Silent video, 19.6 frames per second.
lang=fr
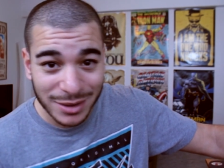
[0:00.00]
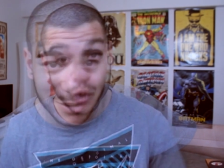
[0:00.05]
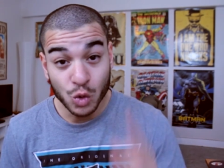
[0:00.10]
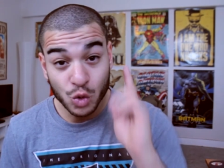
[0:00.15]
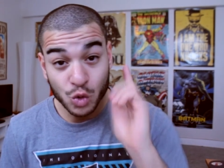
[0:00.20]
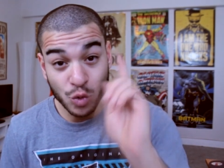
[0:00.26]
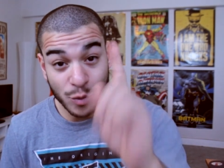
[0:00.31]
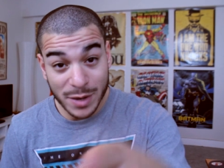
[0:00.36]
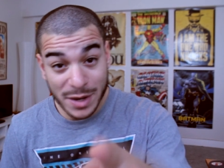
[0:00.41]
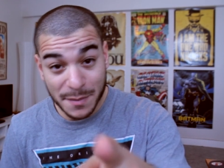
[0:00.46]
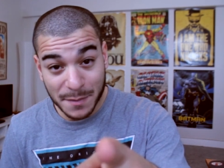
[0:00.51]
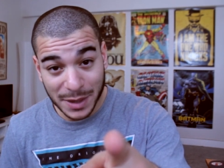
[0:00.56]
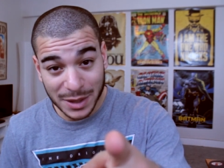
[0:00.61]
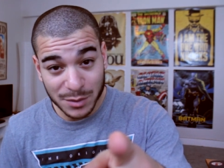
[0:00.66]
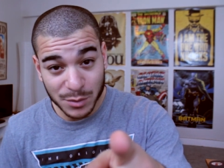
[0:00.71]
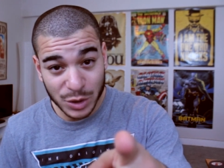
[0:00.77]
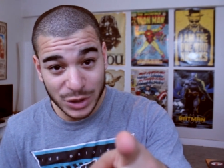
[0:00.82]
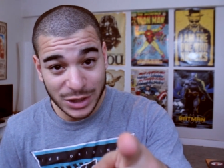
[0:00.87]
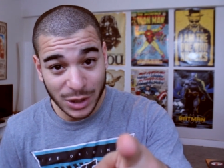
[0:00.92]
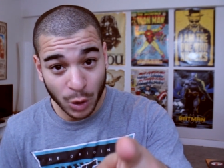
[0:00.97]
N'oublie pas
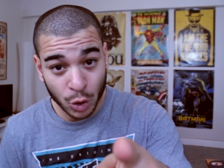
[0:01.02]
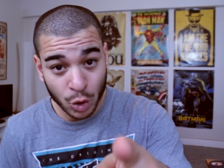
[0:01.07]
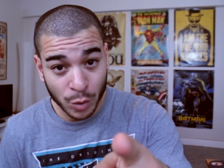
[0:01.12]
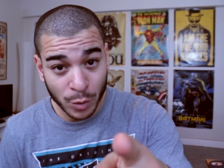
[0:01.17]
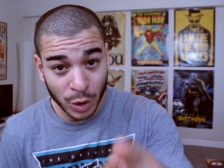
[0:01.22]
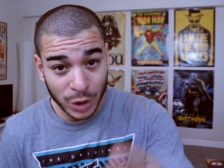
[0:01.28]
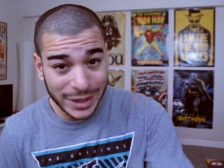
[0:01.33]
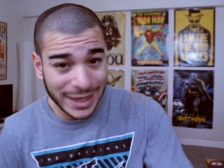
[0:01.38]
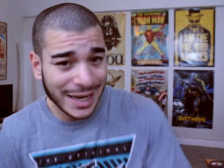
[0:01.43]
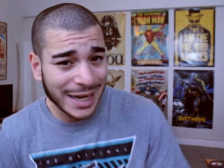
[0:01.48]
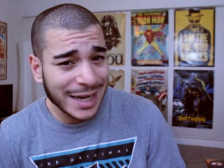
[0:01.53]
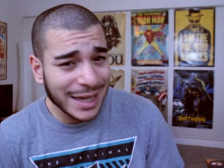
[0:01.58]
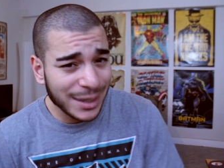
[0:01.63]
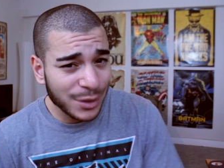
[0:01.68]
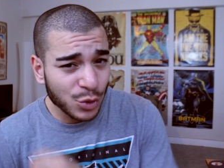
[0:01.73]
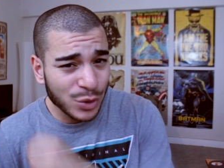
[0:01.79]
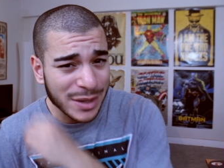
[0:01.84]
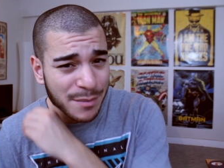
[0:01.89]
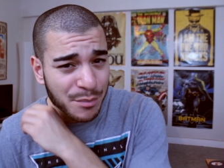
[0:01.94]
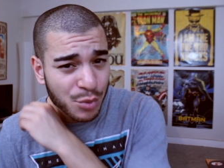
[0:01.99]
de me dire en commentaire l'un
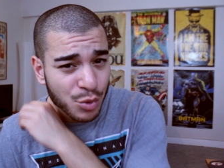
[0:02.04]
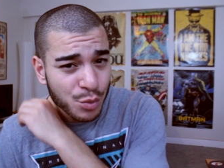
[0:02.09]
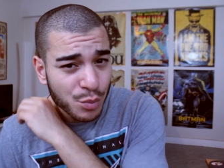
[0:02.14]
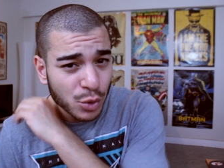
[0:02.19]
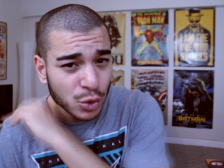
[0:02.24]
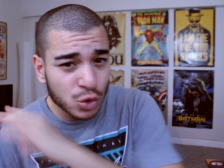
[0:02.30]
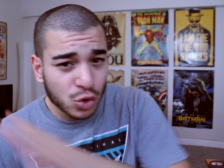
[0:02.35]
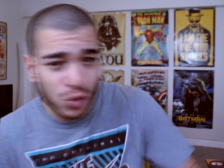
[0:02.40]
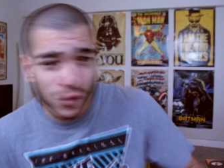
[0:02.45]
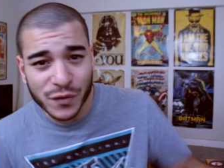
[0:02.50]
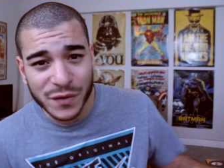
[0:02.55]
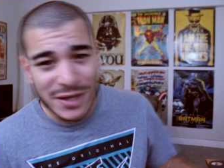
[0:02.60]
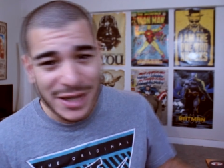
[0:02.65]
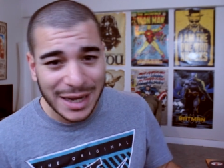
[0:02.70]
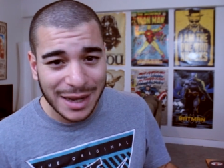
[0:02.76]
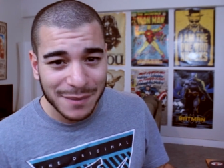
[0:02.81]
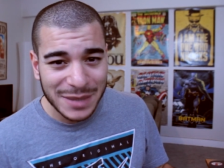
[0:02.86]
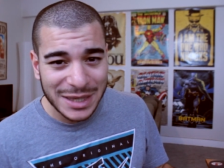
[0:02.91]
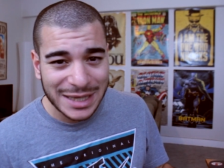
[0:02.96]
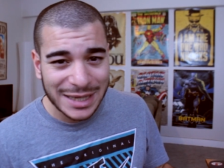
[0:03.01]
de tes plus beaux
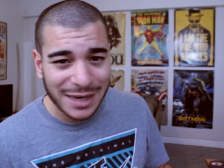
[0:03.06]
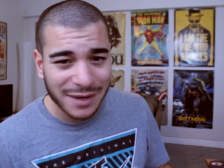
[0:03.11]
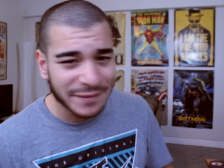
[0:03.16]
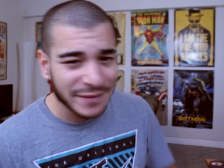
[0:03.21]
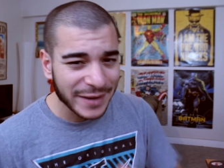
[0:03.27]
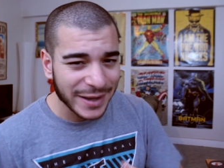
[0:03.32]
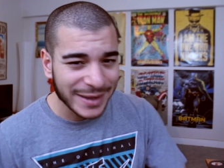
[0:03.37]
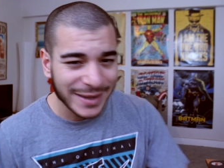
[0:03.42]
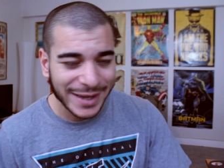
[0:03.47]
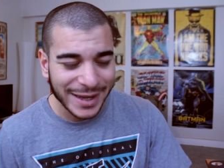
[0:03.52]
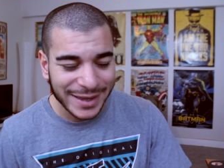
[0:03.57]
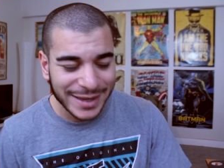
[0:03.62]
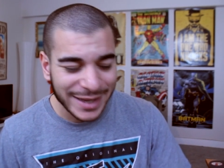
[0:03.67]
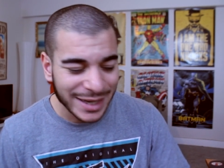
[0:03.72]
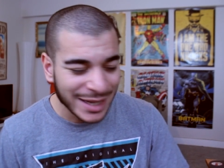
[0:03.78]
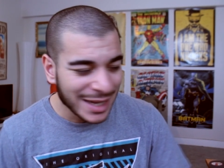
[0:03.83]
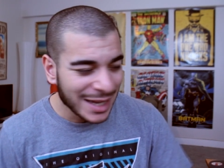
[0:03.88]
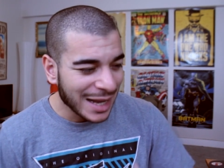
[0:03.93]
souvenirs amicaux, fraternels,